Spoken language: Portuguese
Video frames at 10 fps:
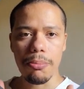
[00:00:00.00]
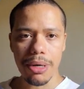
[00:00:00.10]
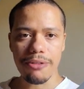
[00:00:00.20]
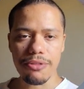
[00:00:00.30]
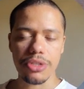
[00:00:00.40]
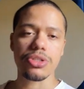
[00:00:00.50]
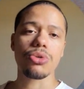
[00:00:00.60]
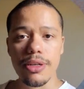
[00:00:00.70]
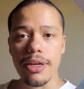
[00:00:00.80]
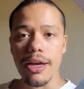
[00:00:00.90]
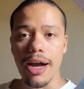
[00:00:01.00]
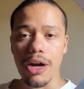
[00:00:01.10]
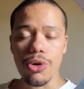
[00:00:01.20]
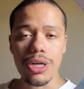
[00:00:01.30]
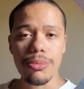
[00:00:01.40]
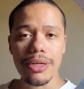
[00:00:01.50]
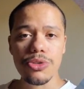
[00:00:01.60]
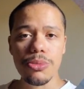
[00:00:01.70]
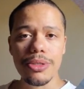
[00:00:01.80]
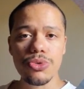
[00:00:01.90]
para frente. Agora
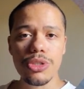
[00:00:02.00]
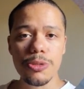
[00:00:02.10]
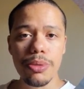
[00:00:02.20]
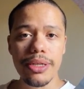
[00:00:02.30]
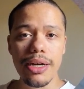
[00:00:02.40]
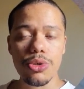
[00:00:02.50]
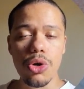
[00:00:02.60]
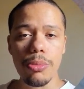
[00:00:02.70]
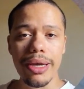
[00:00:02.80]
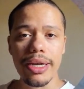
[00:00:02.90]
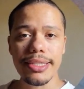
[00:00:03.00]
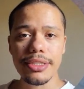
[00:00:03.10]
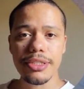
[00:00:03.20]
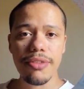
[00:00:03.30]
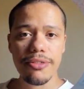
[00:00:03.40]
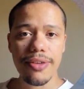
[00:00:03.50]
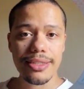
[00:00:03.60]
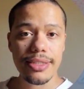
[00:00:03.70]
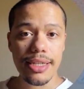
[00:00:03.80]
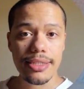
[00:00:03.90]
mais ou menos explicado como é que a gente vai
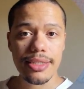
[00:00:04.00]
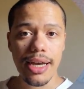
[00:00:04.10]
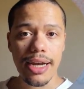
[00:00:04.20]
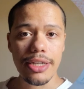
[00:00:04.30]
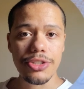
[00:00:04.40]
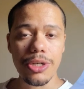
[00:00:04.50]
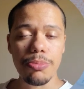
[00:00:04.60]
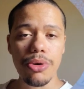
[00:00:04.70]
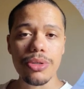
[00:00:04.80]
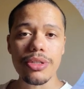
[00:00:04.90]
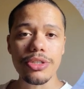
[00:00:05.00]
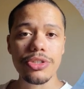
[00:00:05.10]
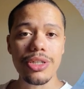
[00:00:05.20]
fazer essa arte, é importante